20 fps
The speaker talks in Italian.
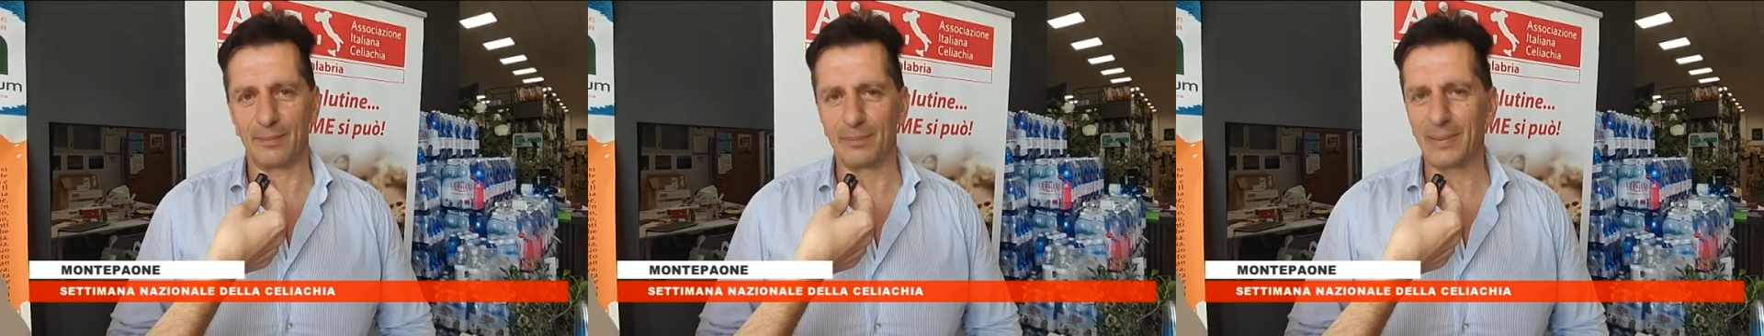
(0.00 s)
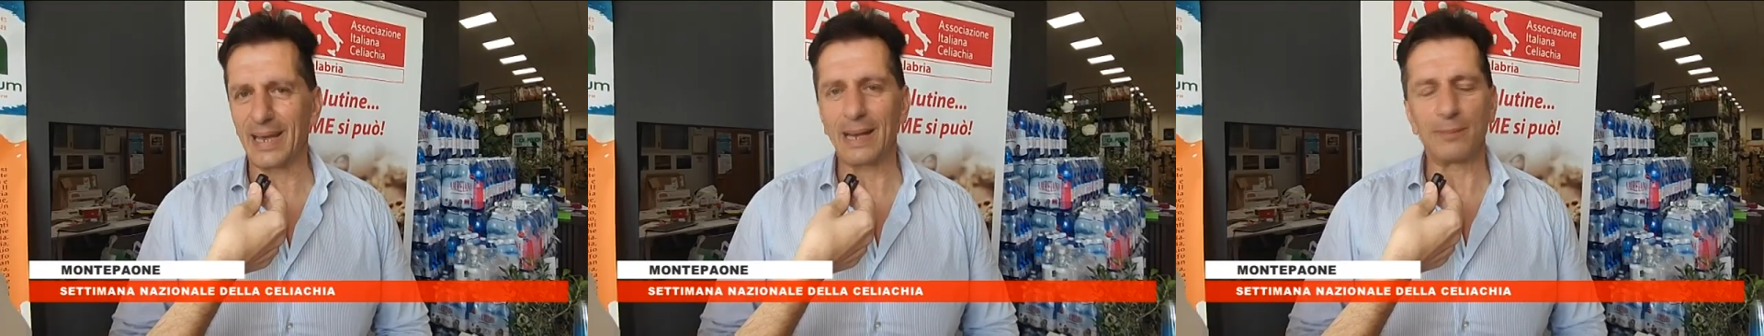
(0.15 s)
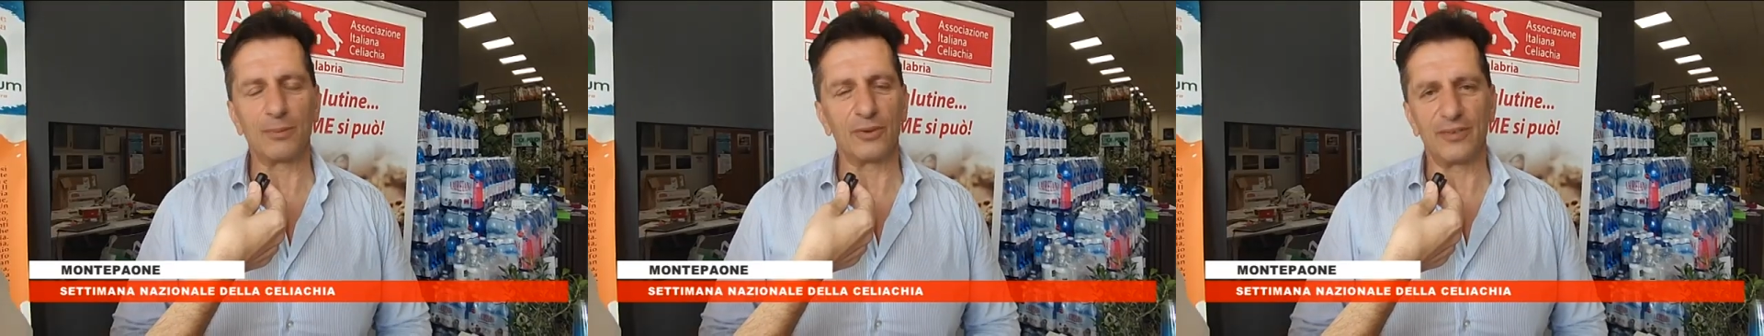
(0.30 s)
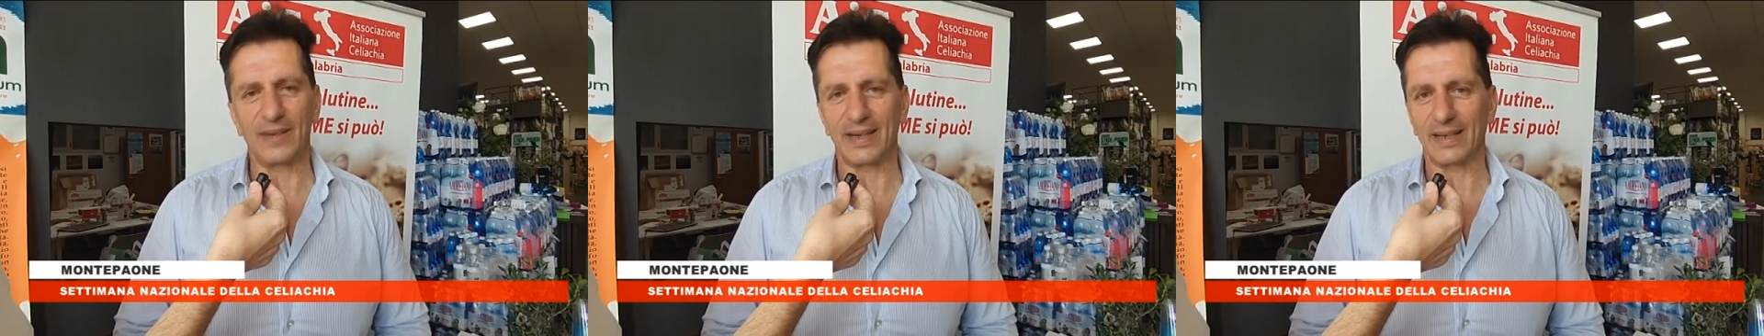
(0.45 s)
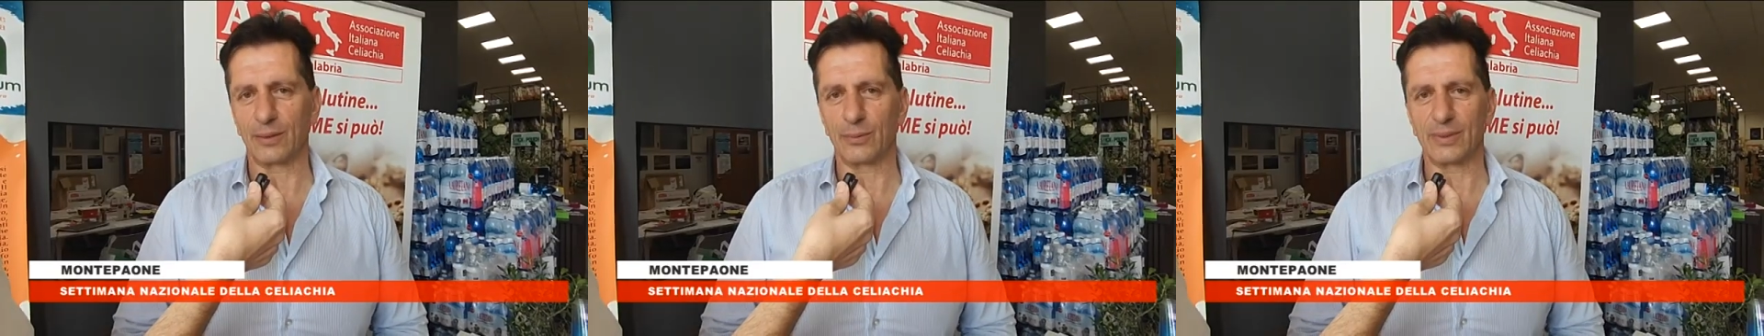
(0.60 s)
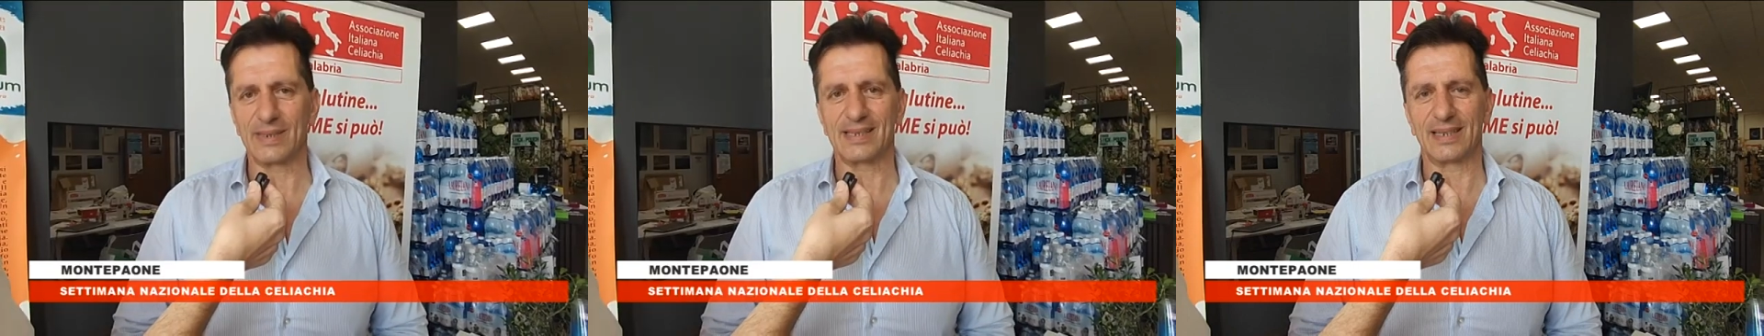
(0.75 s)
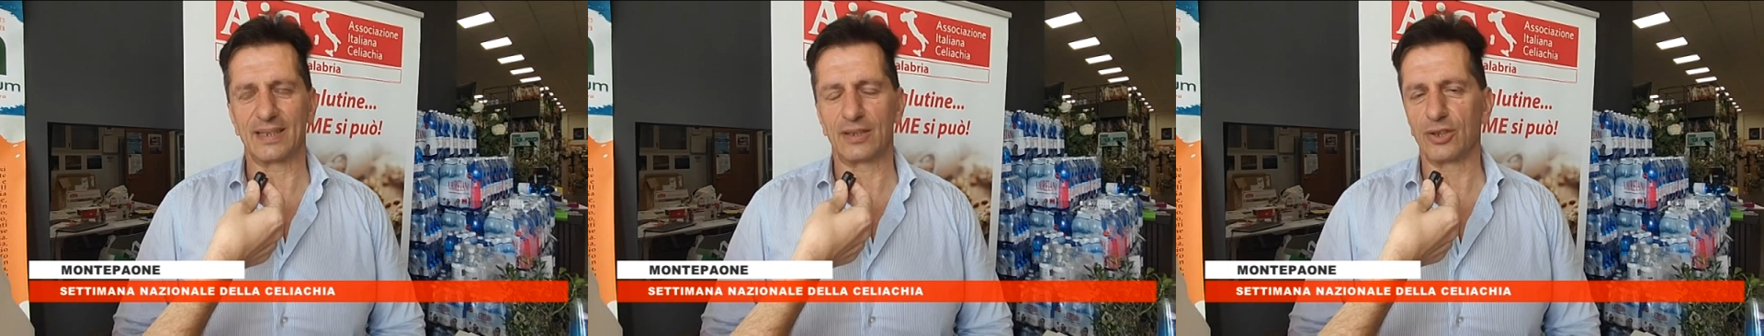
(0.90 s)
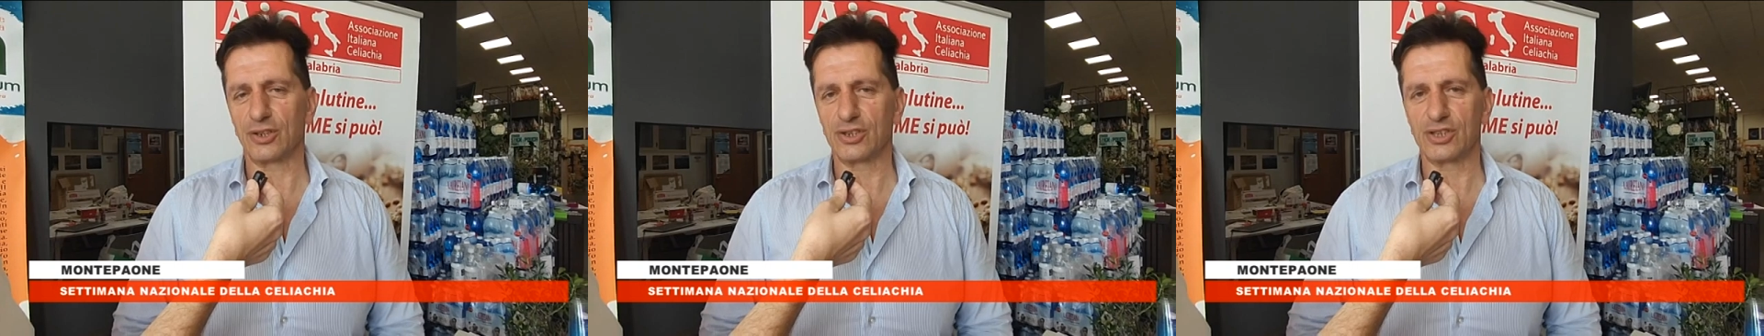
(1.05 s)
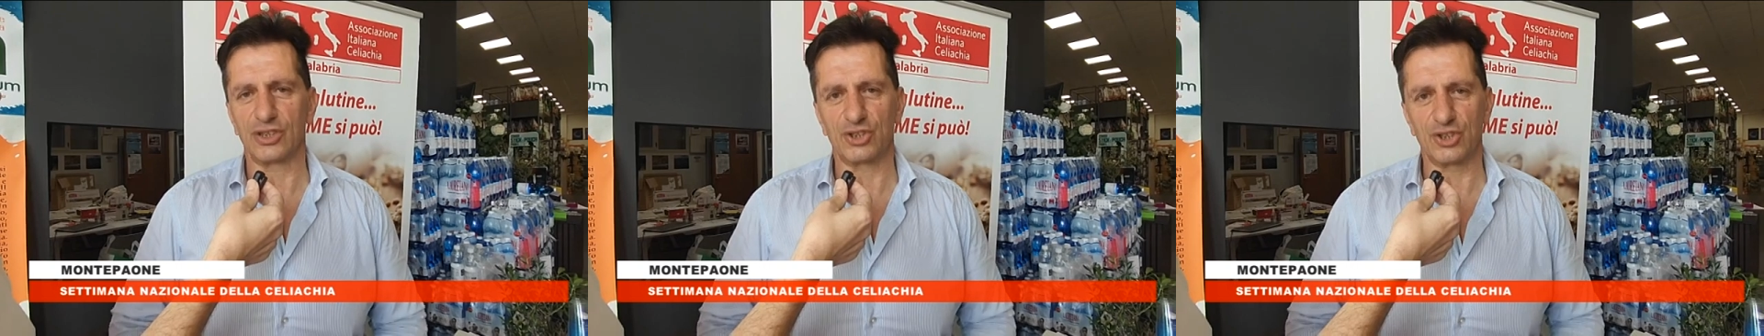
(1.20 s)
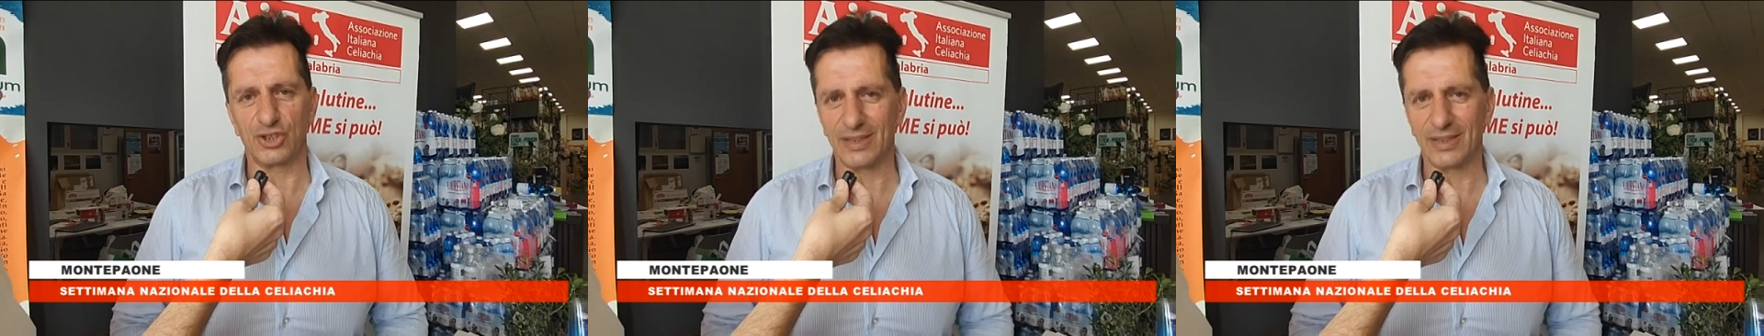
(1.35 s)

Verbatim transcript: amiamo fare queste cose,